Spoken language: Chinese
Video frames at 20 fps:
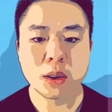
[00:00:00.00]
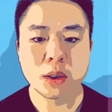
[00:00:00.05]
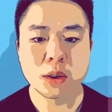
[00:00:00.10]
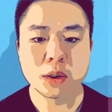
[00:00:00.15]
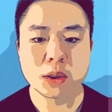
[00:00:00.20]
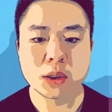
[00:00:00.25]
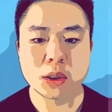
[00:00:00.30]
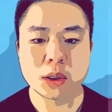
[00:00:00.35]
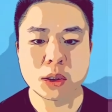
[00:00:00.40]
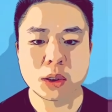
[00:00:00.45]

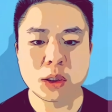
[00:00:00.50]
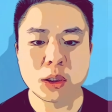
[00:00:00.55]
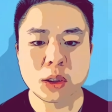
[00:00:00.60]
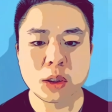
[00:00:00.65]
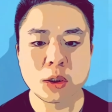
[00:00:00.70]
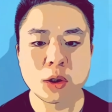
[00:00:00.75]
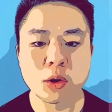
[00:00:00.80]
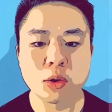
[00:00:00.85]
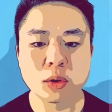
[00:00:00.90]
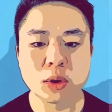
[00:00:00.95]
词形
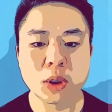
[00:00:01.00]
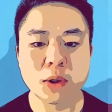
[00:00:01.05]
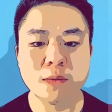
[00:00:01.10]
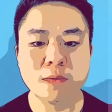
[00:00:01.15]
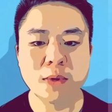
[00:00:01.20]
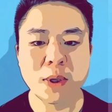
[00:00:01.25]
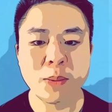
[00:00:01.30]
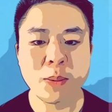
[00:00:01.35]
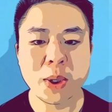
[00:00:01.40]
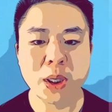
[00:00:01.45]
构成
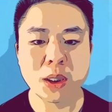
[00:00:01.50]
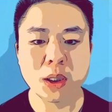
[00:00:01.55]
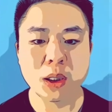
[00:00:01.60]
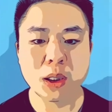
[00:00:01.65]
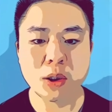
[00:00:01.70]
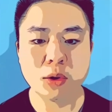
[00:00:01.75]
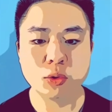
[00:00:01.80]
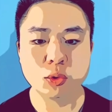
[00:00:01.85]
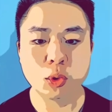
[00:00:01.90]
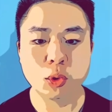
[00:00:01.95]
方面的内
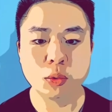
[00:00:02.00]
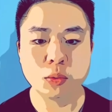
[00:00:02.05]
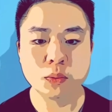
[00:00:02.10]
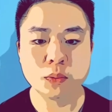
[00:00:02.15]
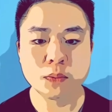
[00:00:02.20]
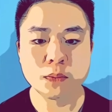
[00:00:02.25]
容。